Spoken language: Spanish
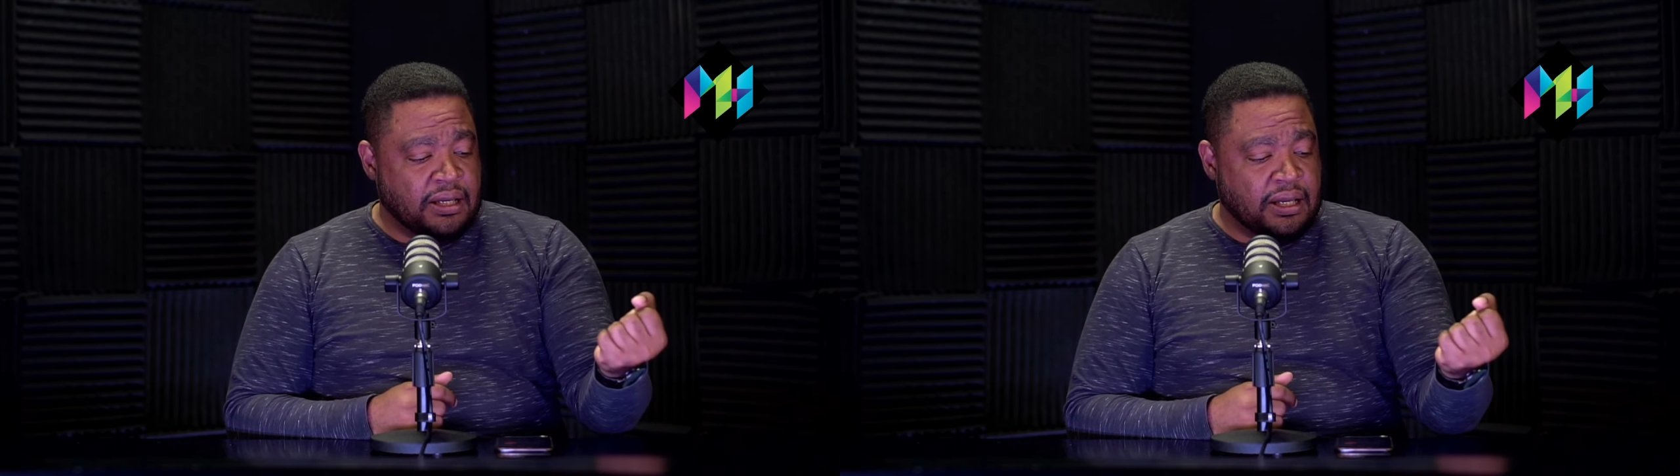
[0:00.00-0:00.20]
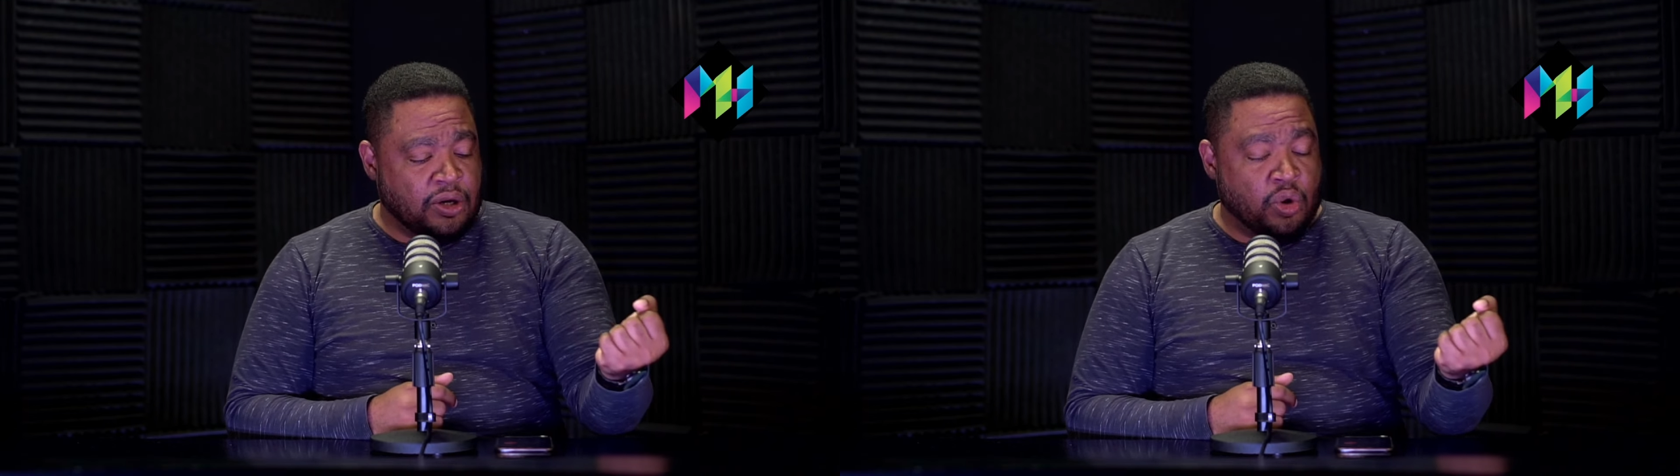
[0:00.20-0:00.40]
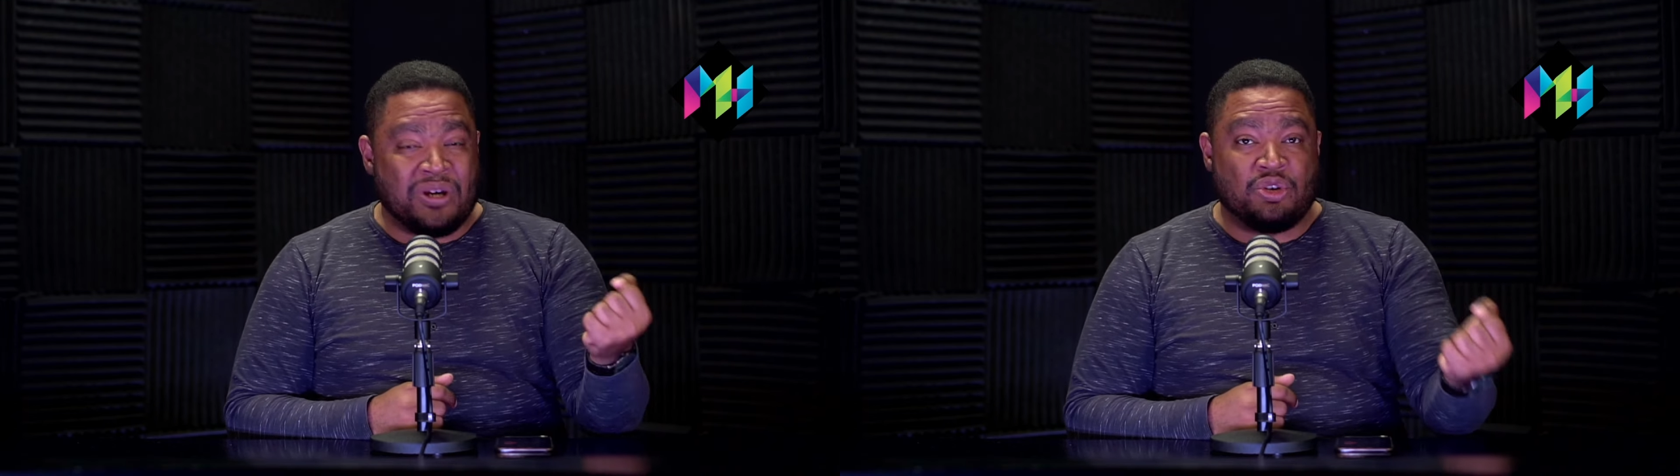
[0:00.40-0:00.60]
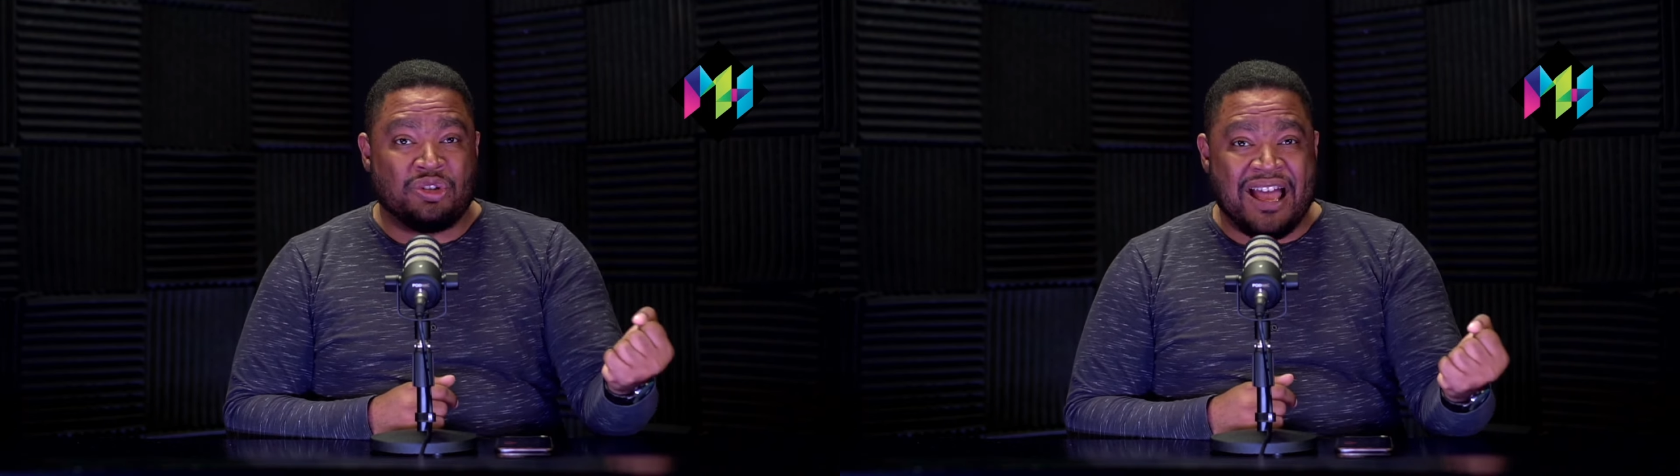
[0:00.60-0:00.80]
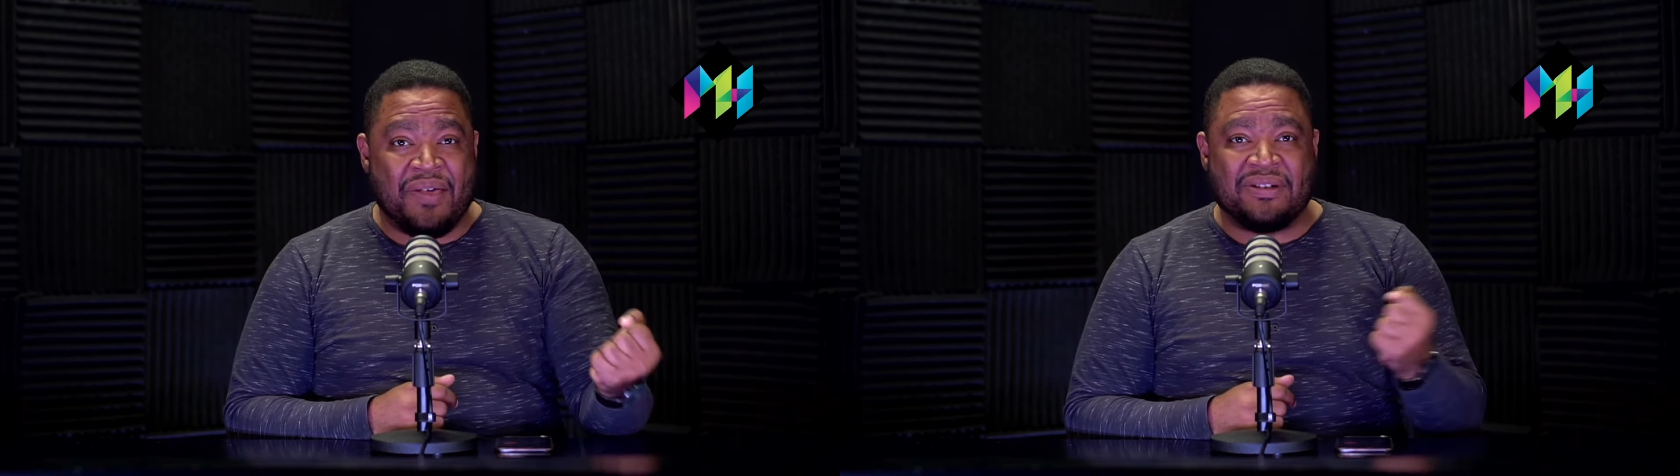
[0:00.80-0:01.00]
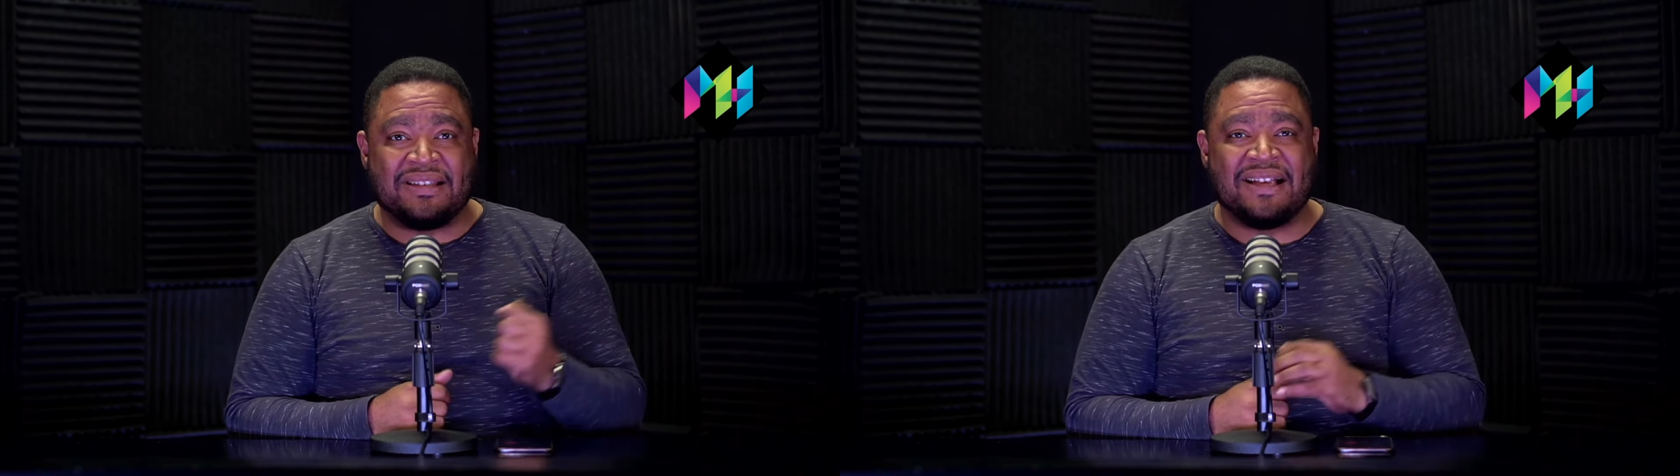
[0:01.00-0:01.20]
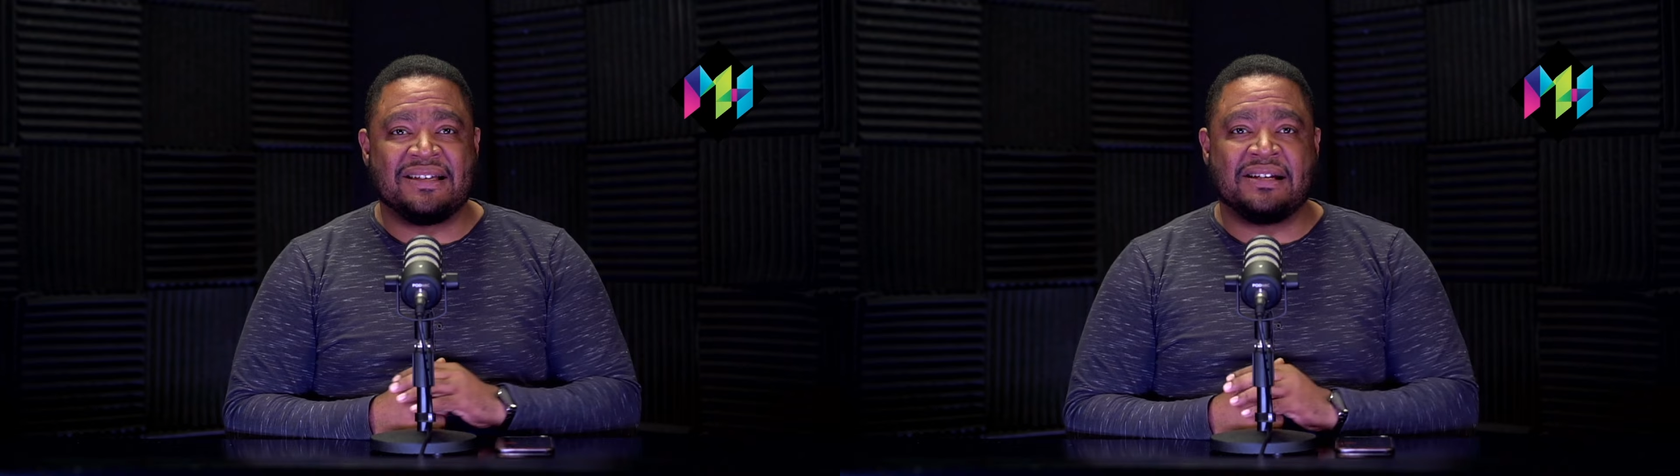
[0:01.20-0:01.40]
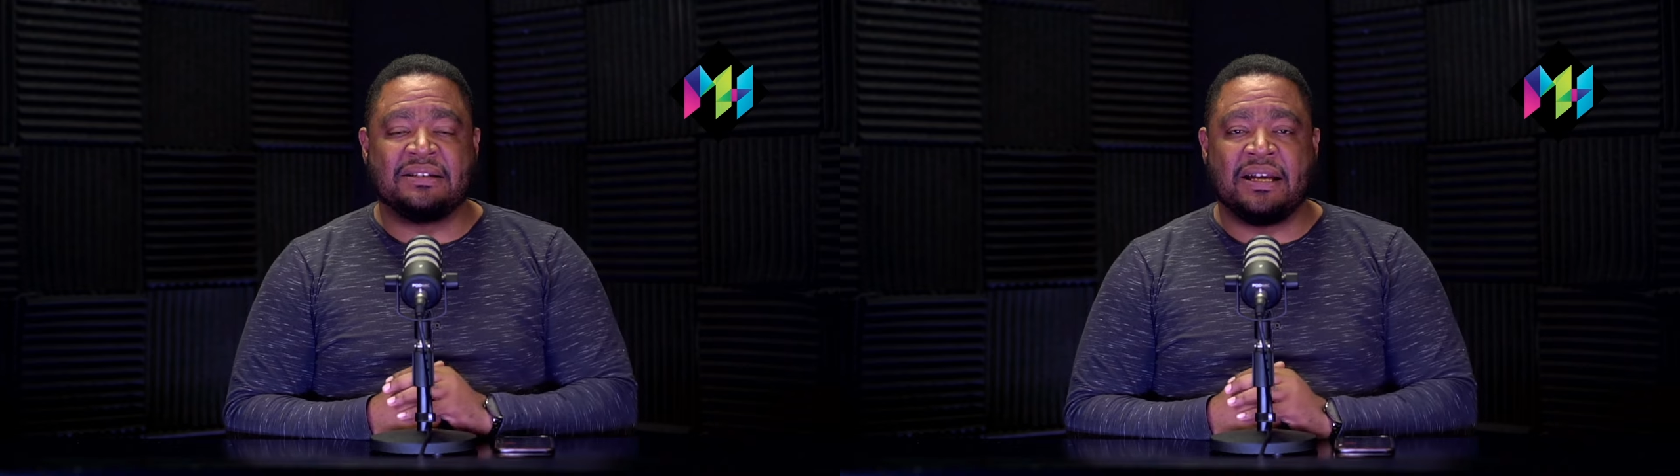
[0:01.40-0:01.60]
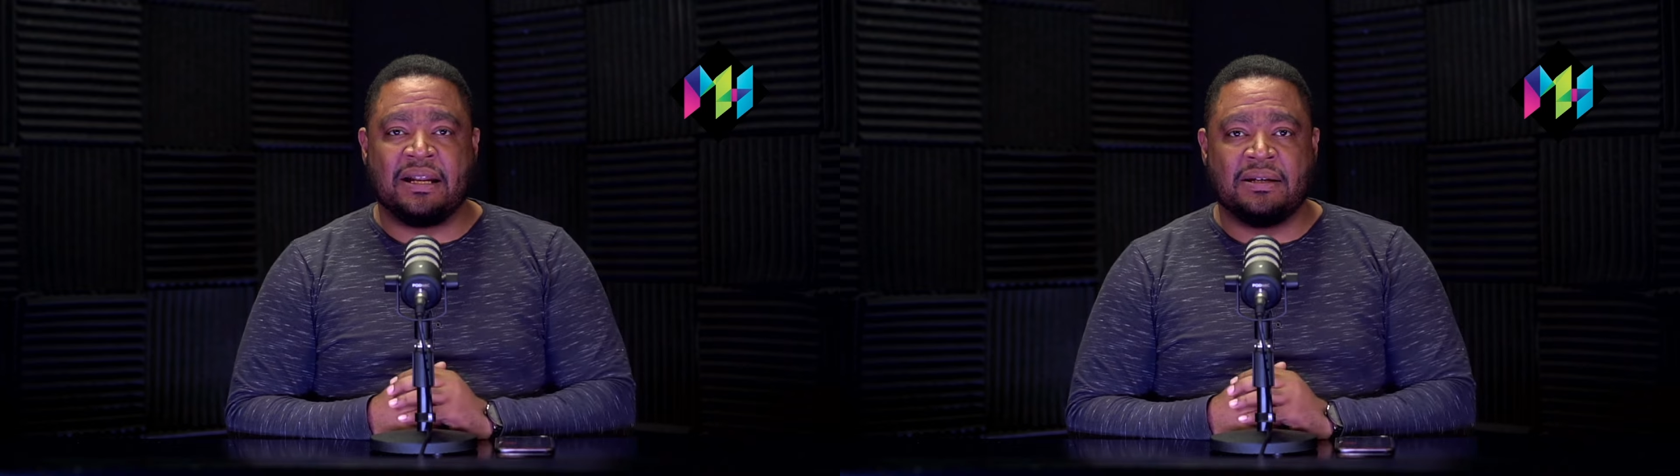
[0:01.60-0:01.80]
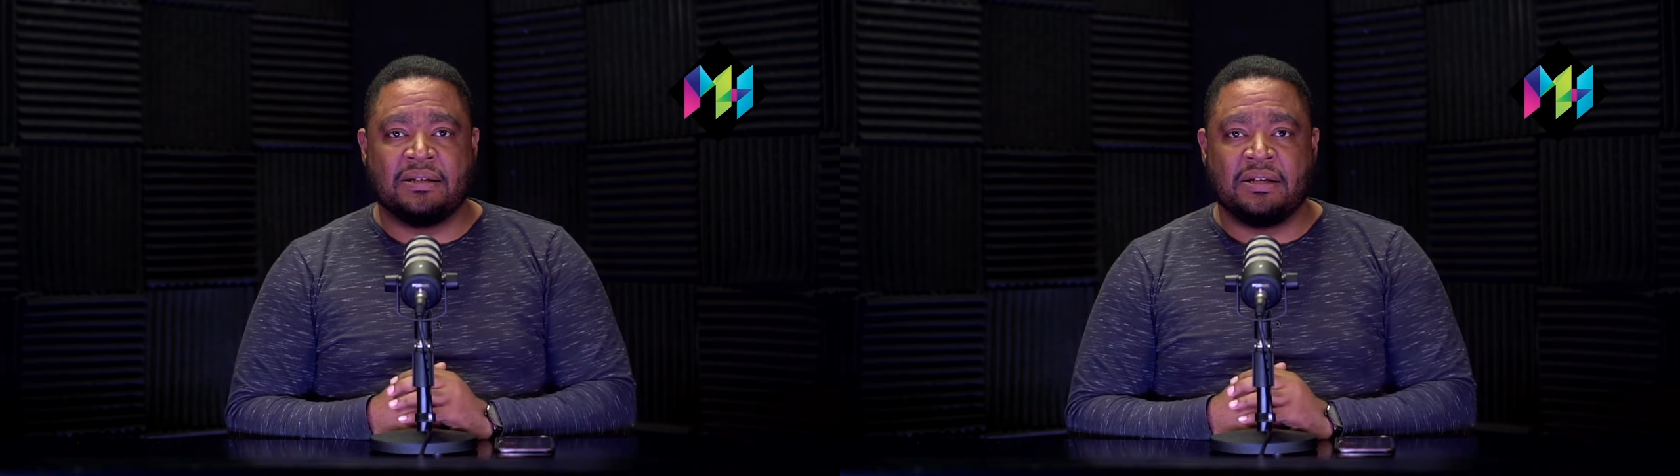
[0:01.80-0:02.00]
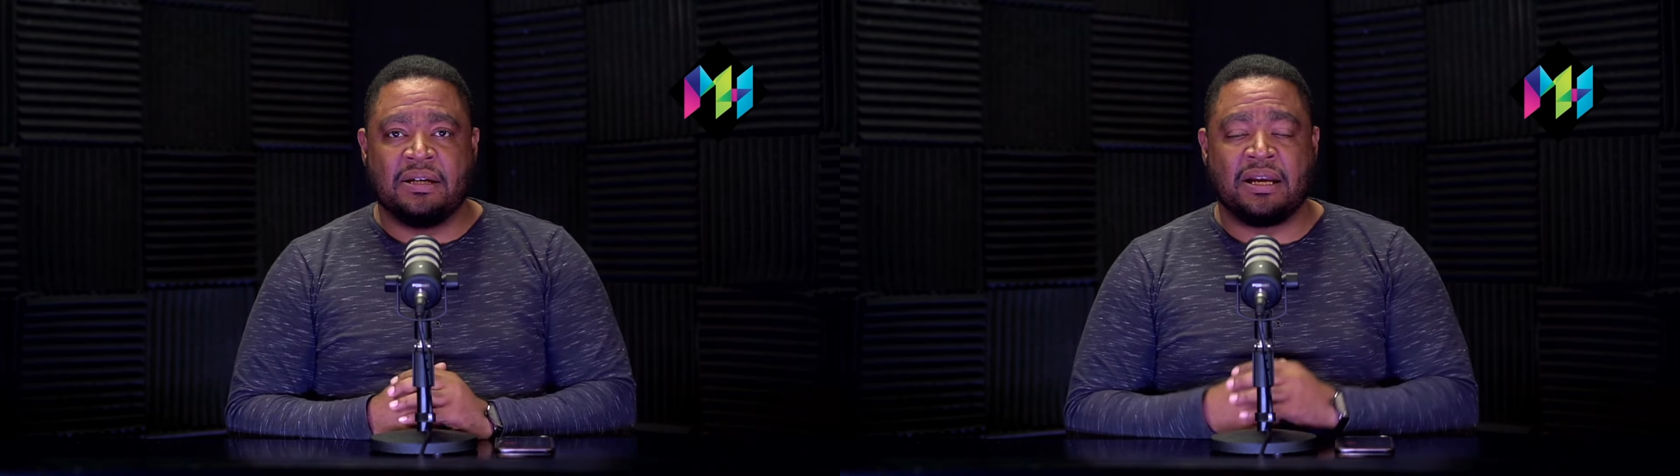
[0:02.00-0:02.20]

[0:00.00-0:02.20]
eh, cohesionada y tan certera,